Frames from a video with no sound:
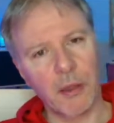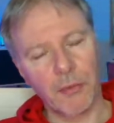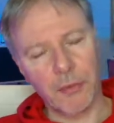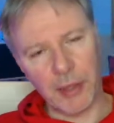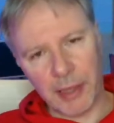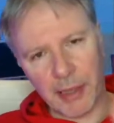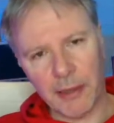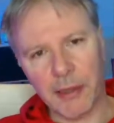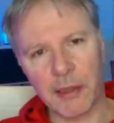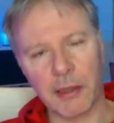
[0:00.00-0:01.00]
für den
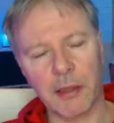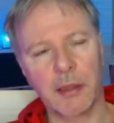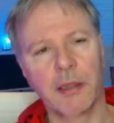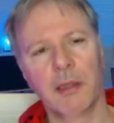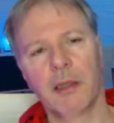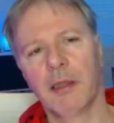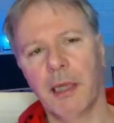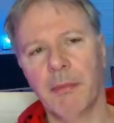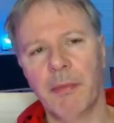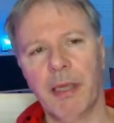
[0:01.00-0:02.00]
Händler
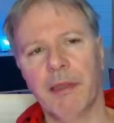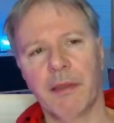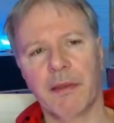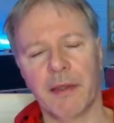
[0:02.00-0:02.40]
am Ende des